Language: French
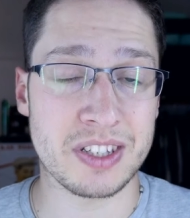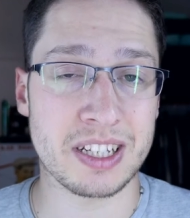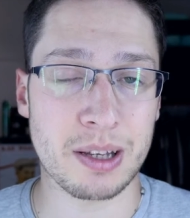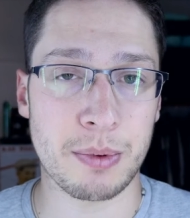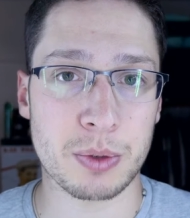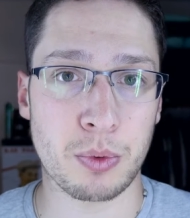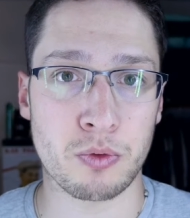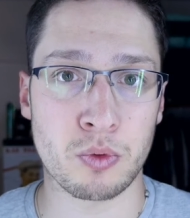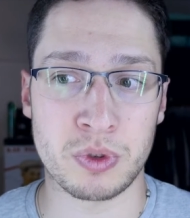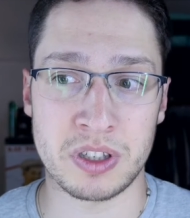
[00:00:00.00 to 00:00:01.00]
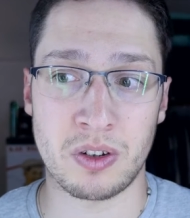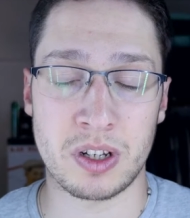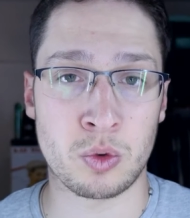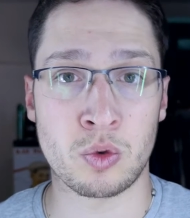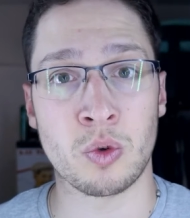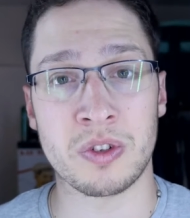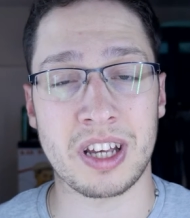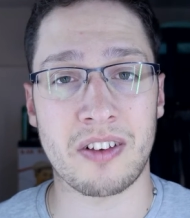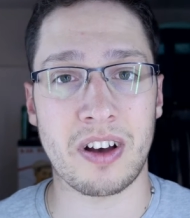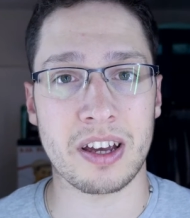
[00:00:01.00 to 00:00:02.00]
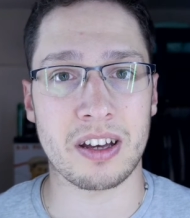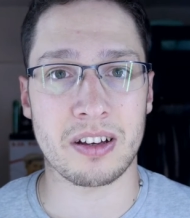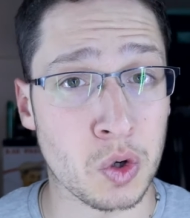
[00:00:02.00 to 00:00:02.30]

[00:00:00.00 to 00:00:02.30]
c'est que ça marche pour vous, sinon les tutos ne servent à rien.